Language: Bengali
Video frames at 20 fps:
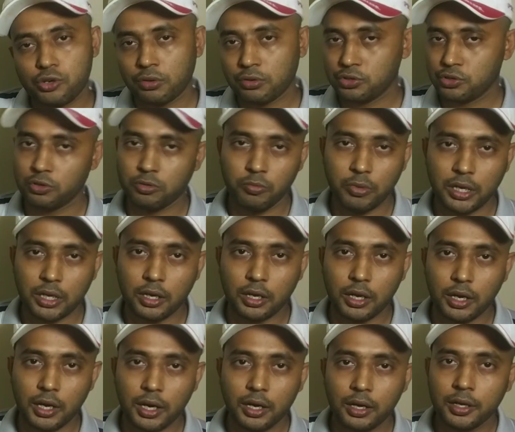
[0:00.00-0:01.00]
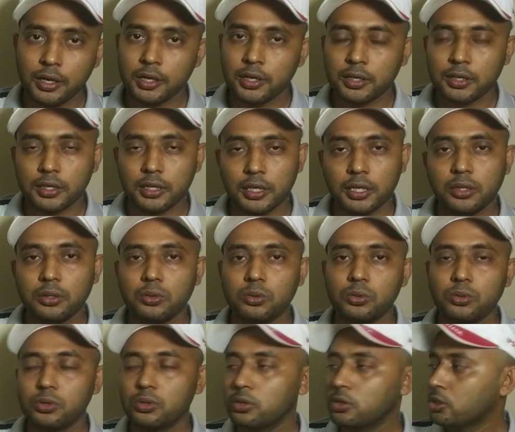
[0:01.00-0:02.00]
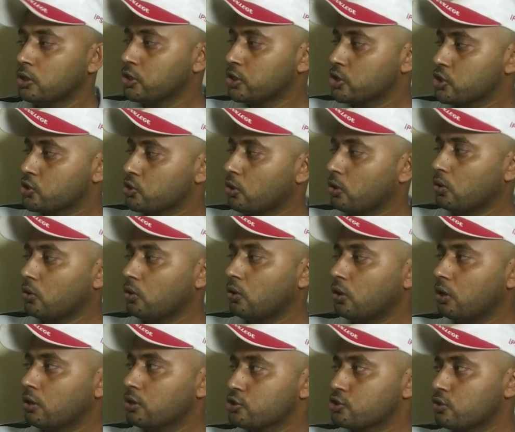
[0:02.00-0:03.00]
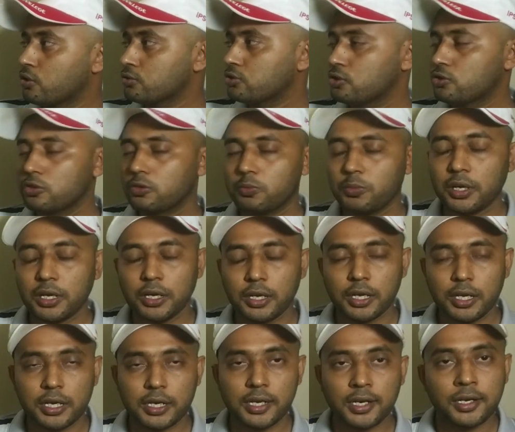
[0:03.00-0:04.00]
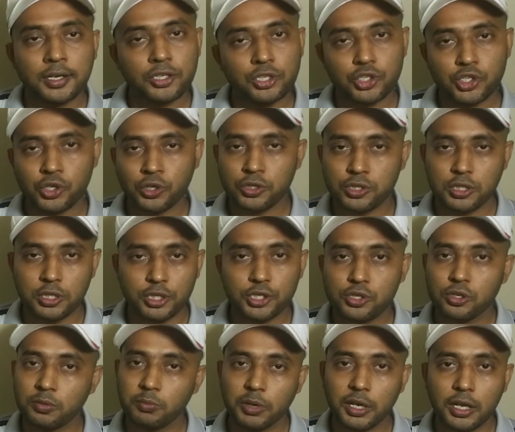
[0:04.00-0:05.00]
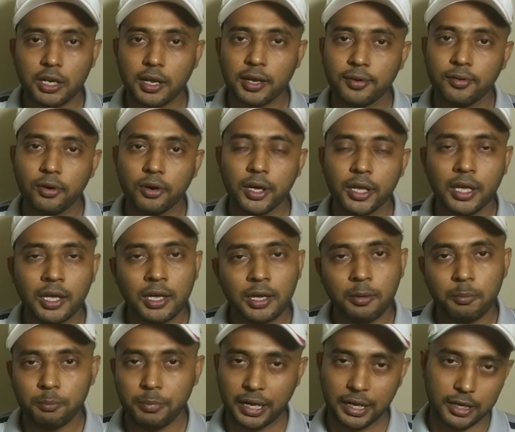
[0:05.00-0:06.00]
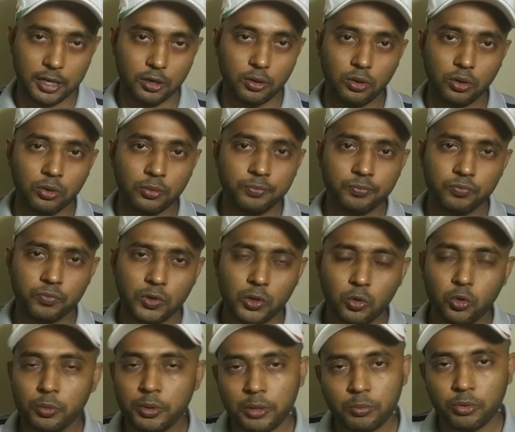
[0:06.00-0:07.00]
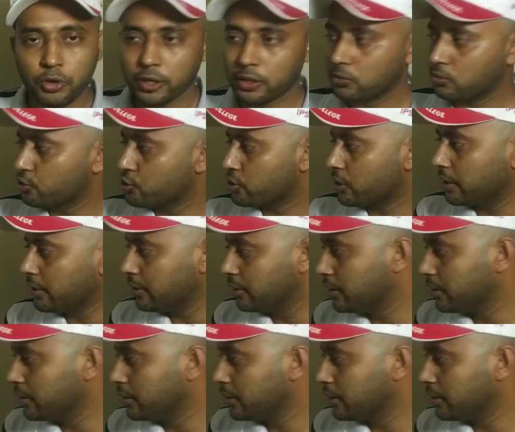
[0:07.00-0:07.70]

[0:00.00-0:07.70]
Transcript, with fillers: সংযোজন বিক্রিয়া কিন্তু সকল সংযোজন বিক্রিয়া সংশ্লেষণ বিক্রিয়া নয় ব্যাখ্যা করো খুব ইম্পর্ট্যান্ট কোশ্চান